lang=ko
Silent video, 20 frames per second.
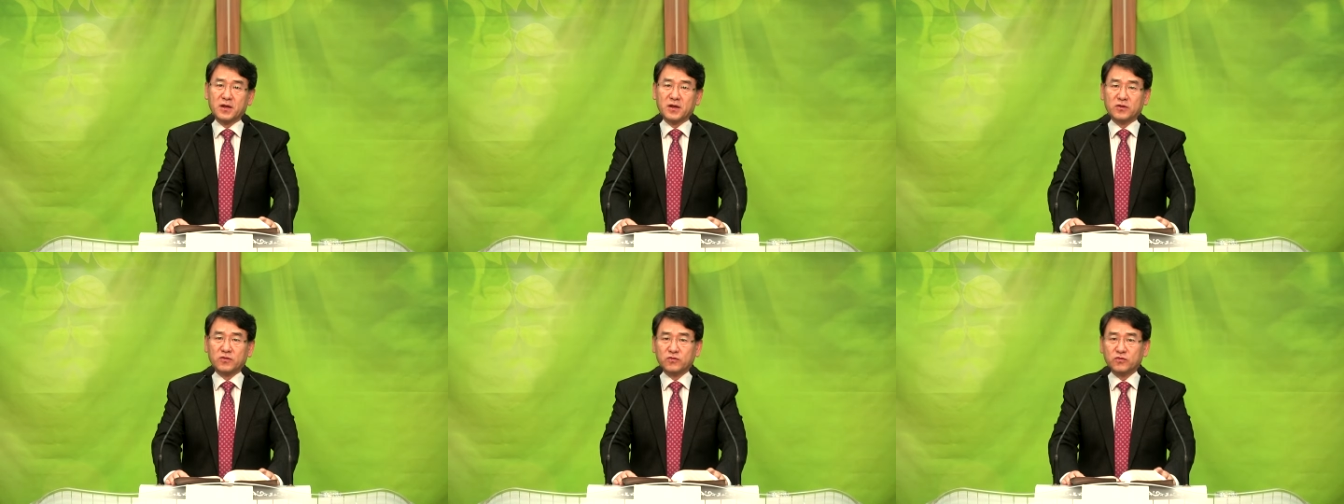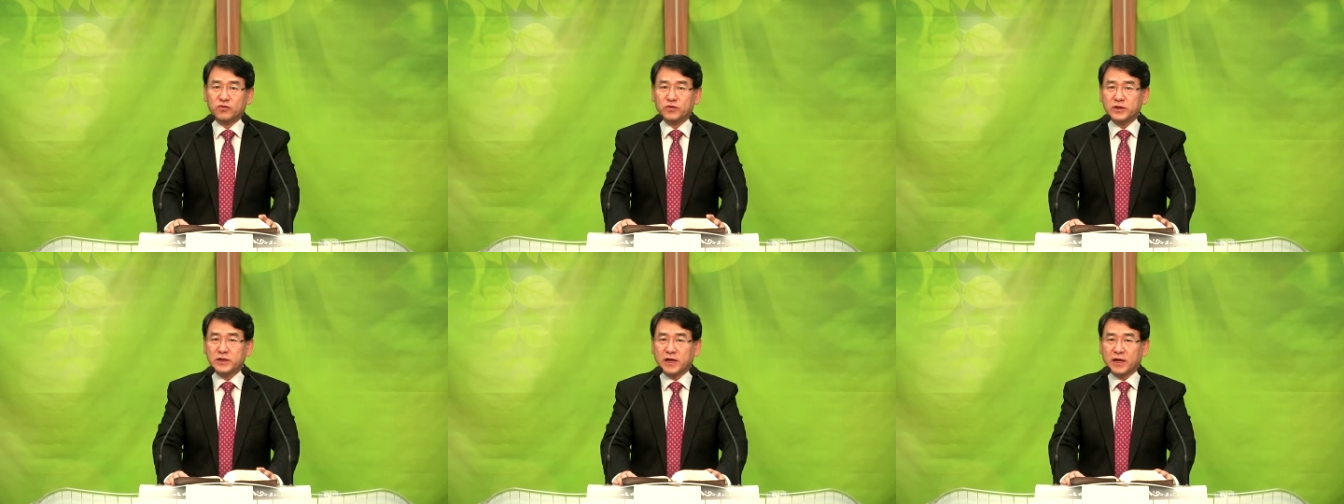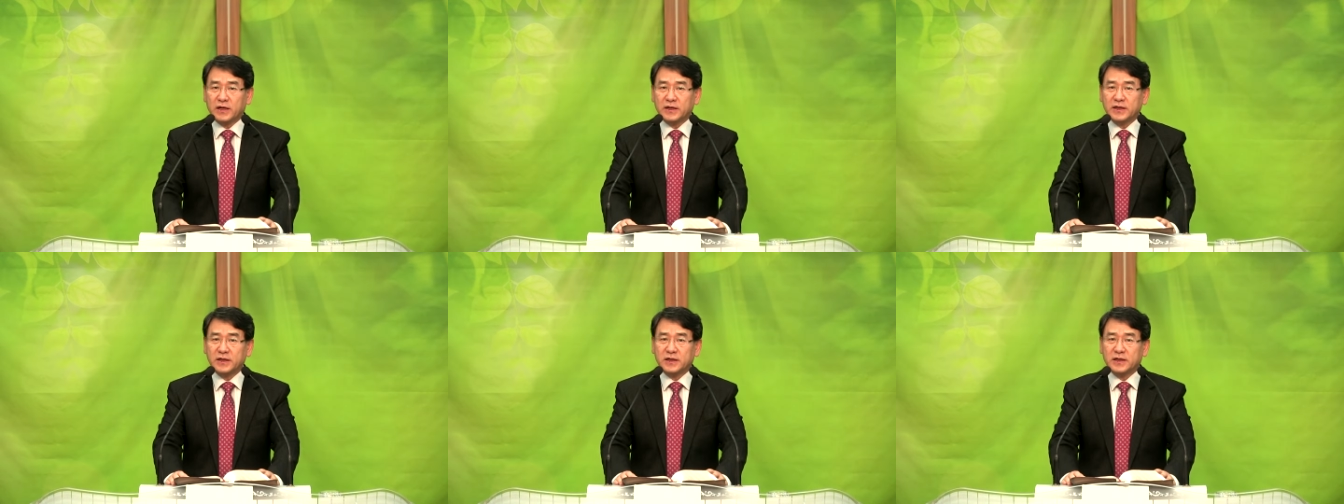우리
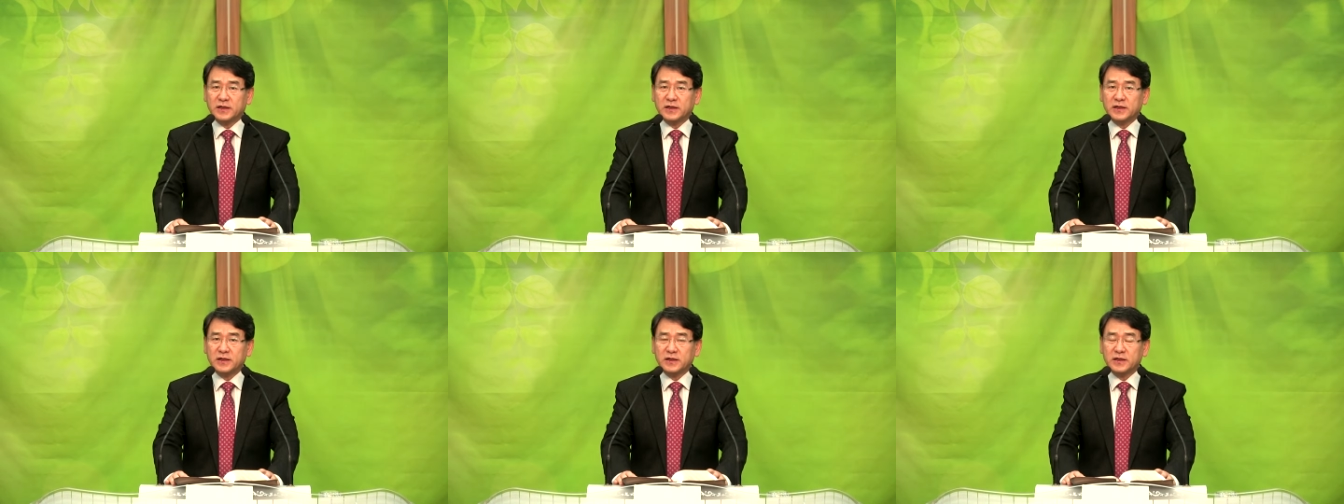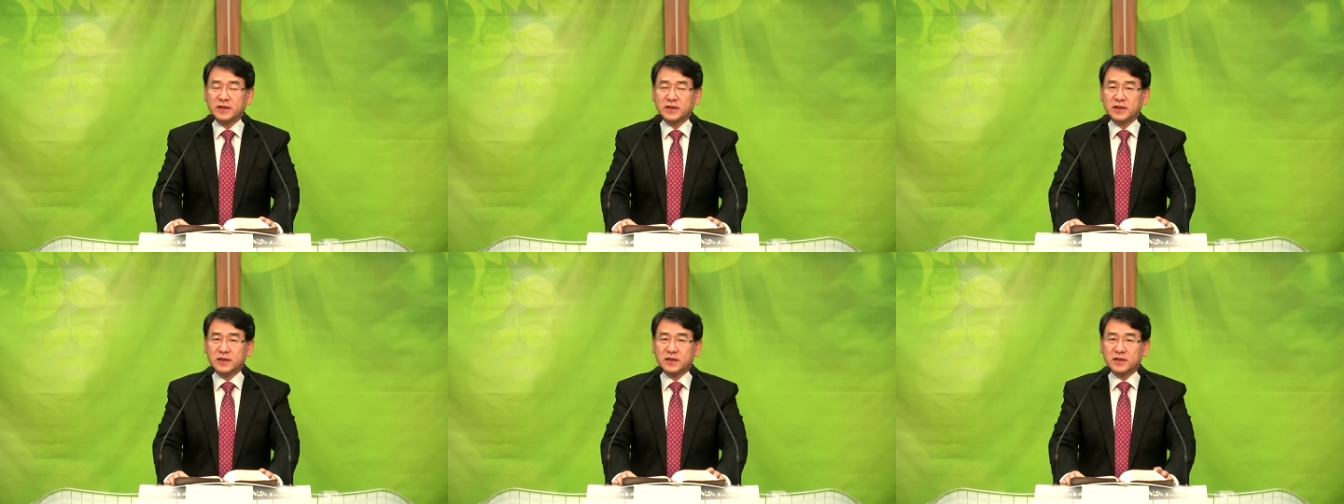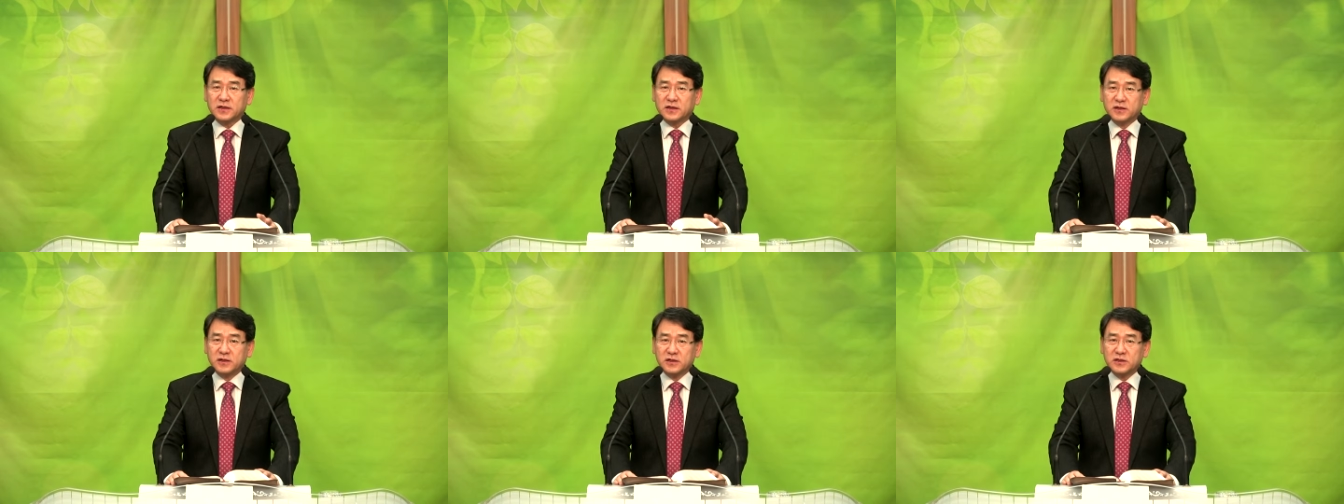안에
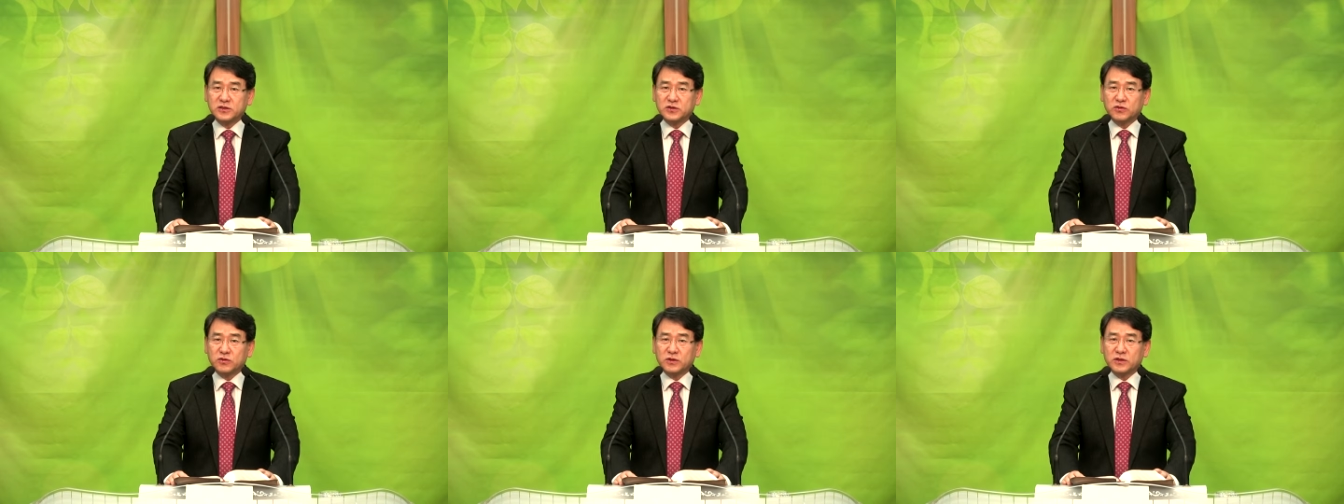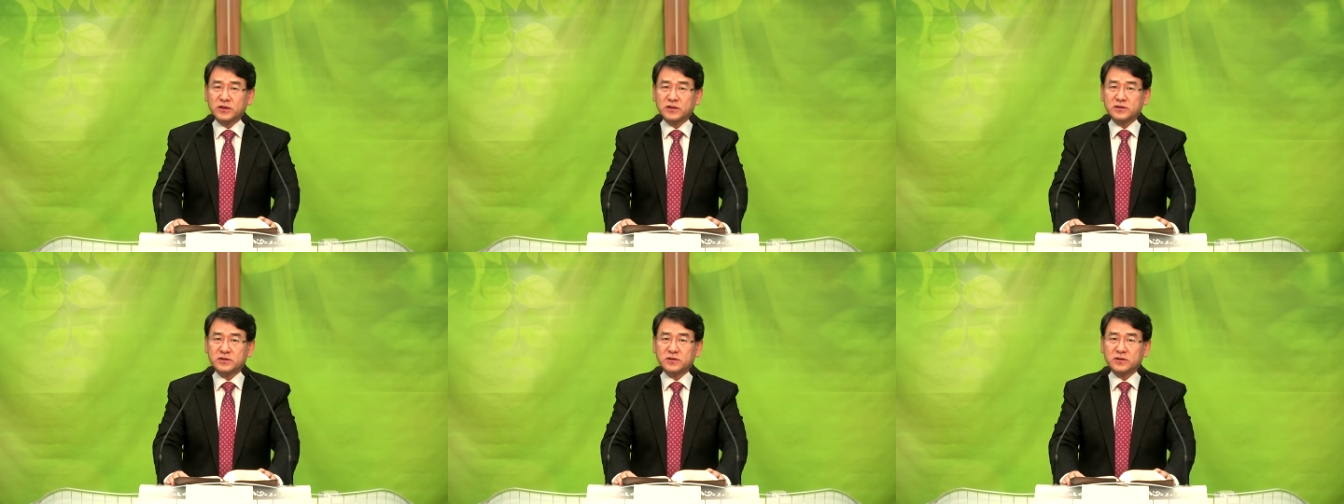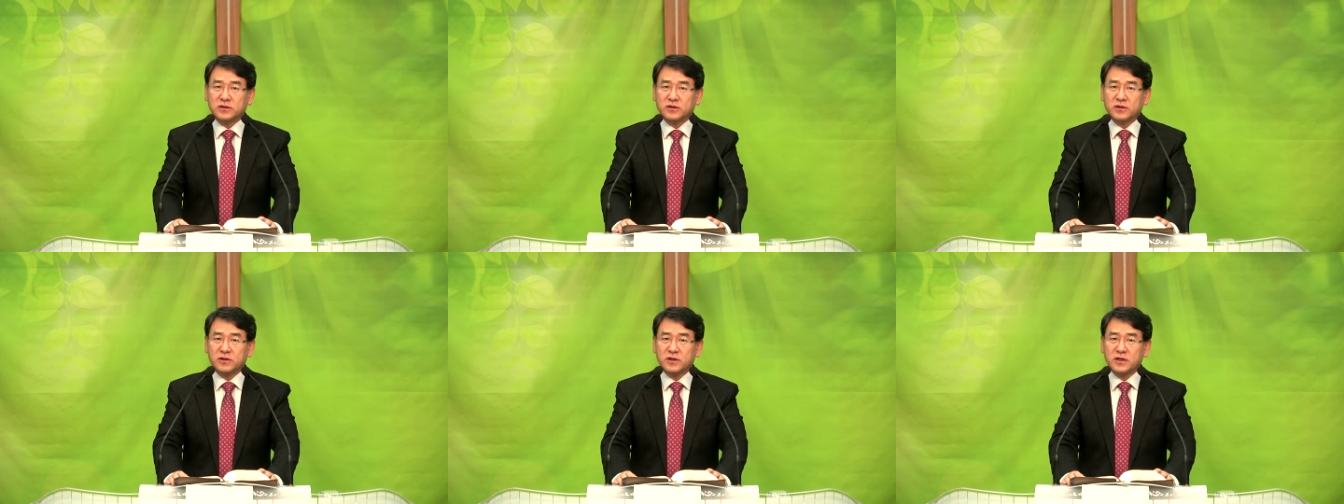
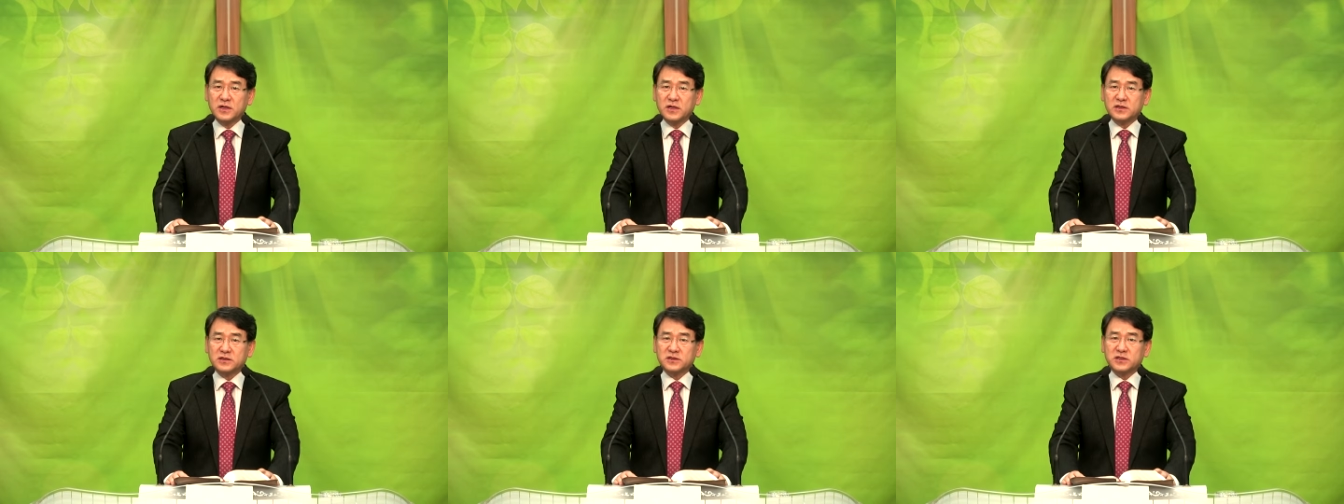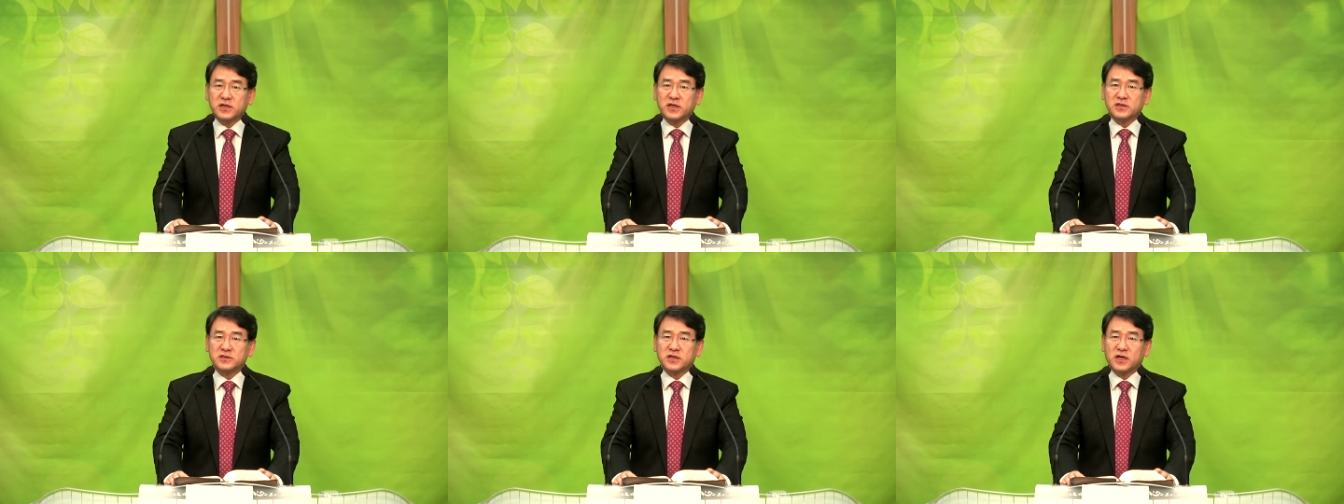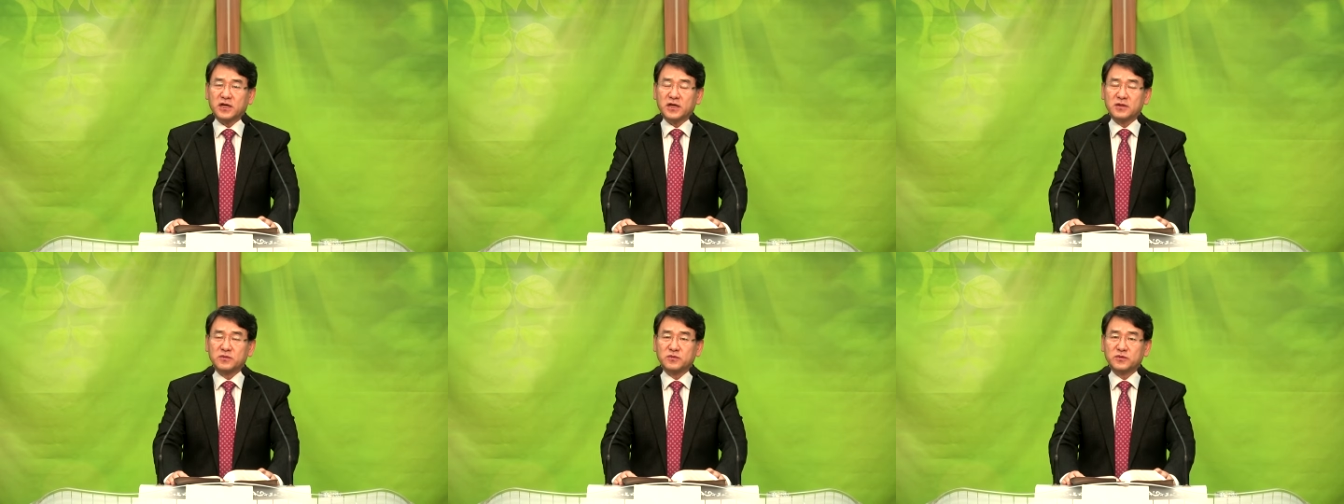그리스도께서 새
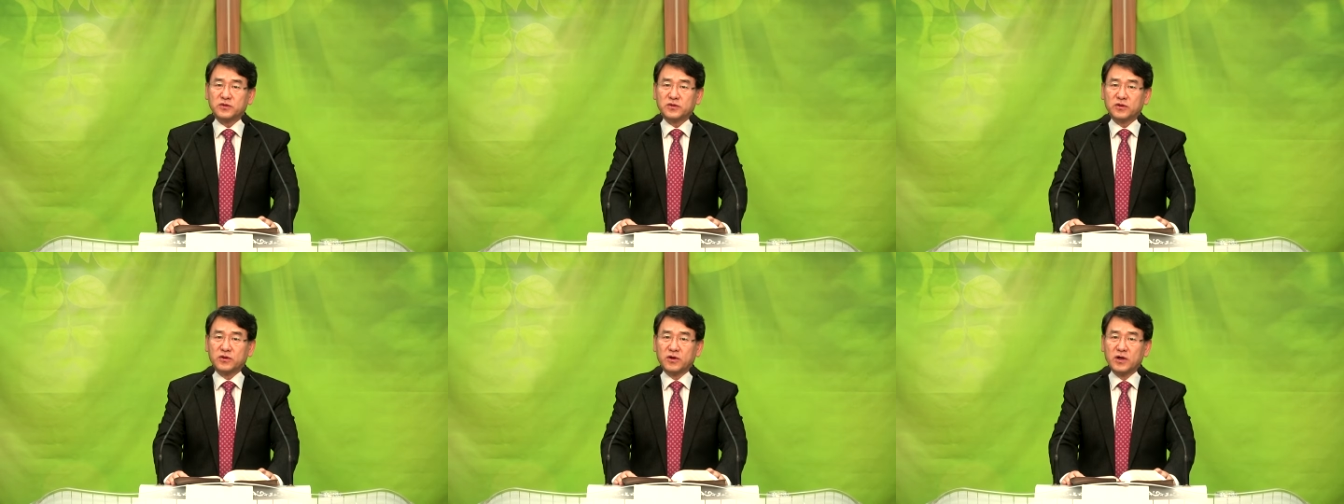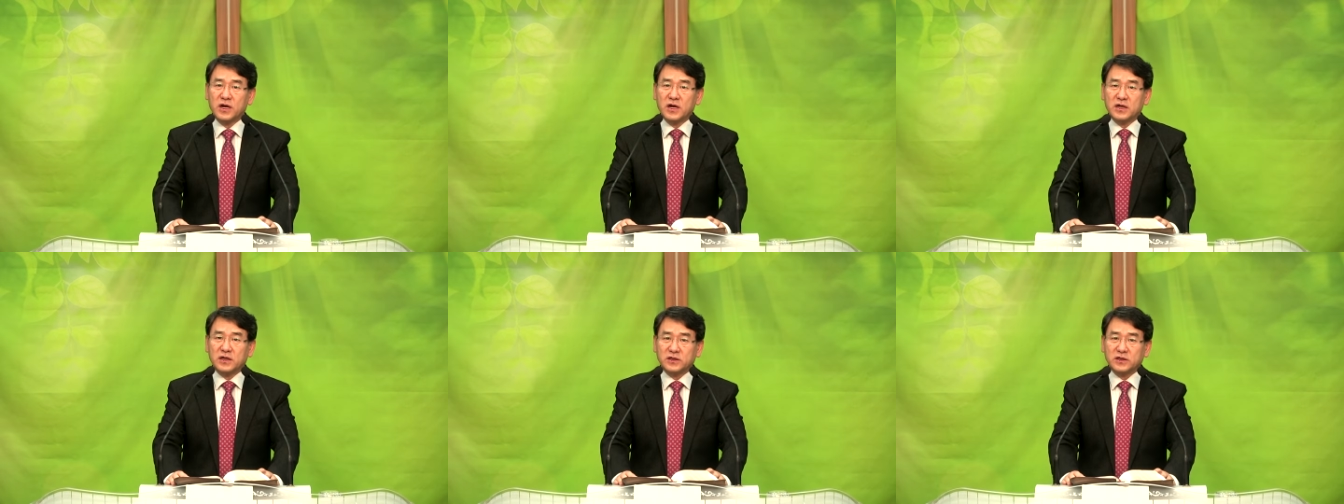사람으로